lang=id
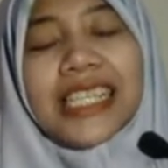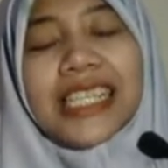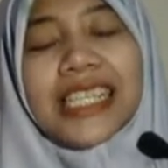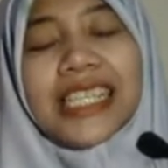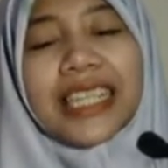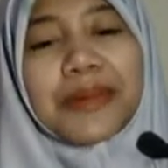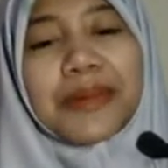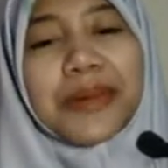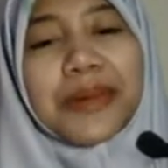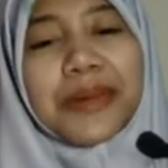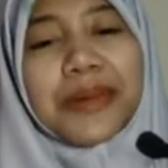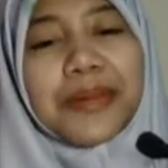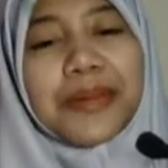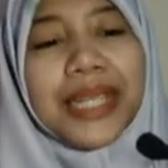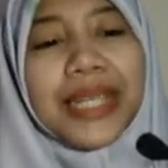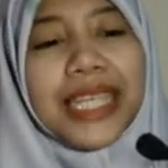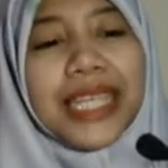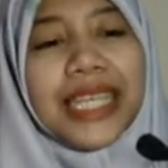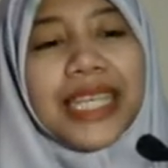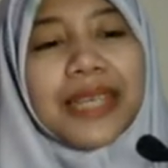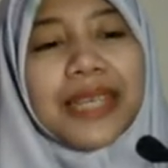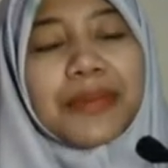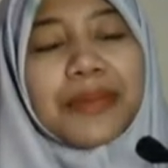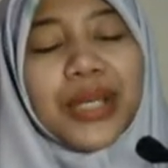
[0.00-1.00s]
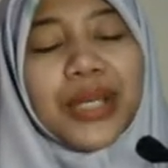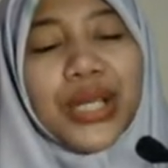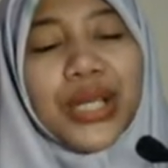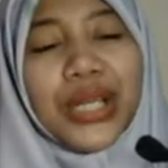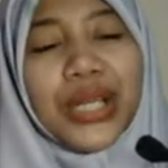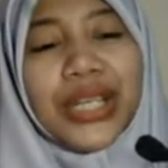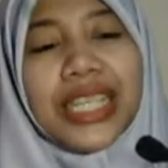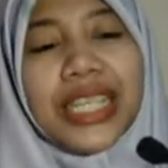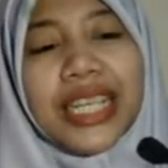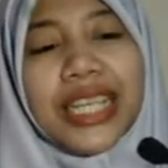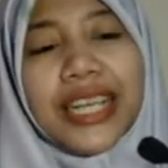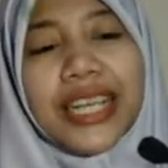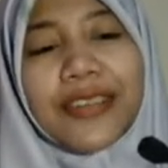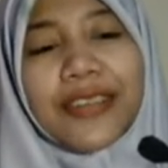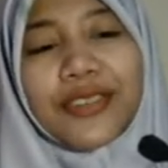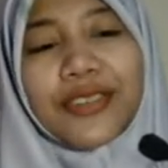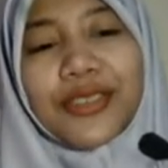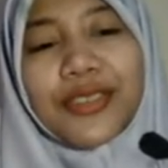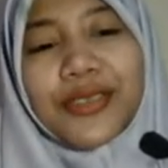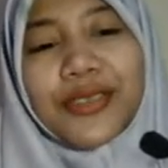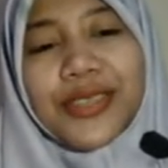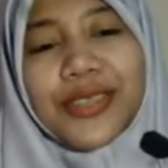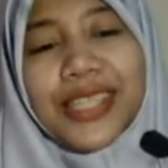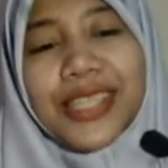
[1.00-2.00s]
serta memiliki periode
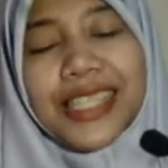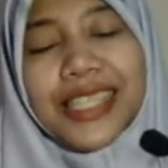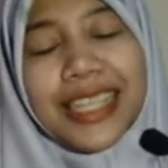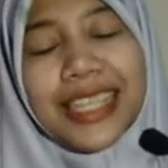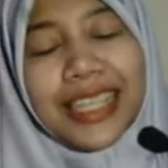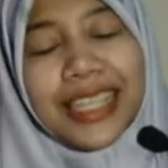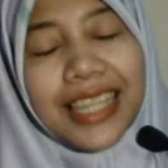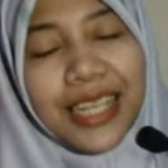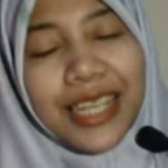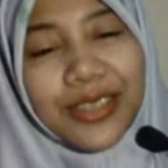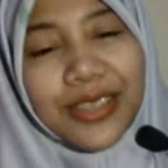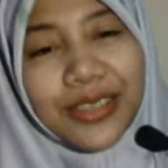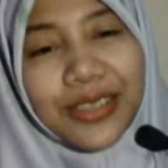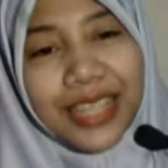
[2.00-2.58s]
revolusi serta